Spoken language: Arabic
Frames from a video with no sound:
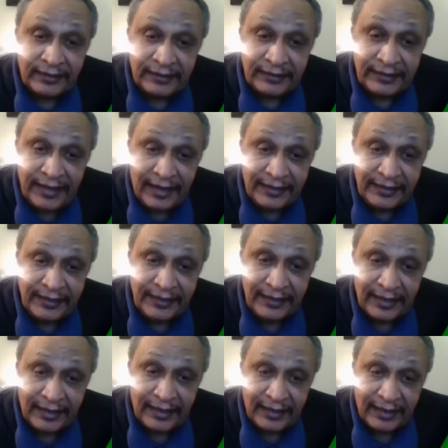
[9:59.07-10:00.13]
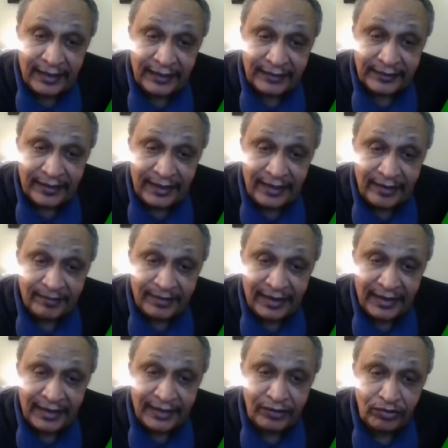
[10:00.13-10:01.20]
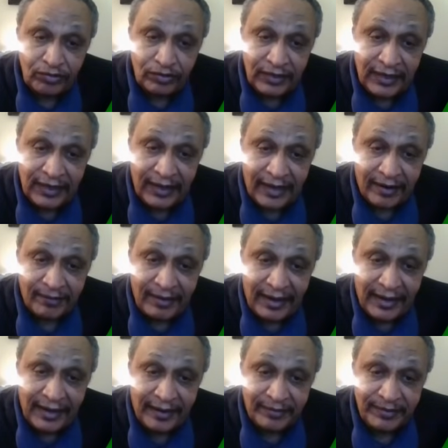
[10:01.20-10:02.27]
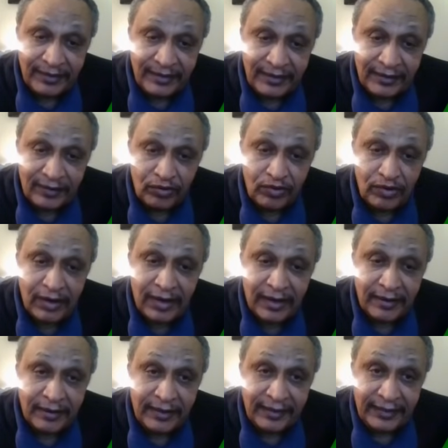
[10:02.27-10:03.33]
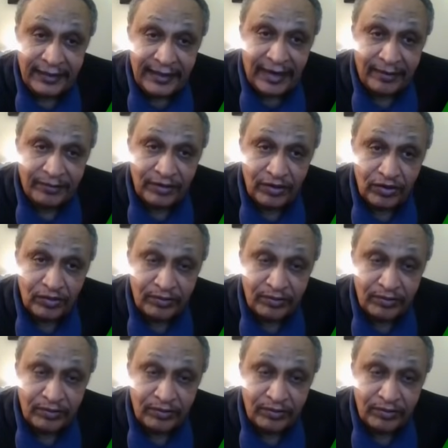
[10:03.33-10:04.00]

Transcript: يعني هنا حنتكلم على انه ديل اربع لاعبين اللي هو نحن عاملينهم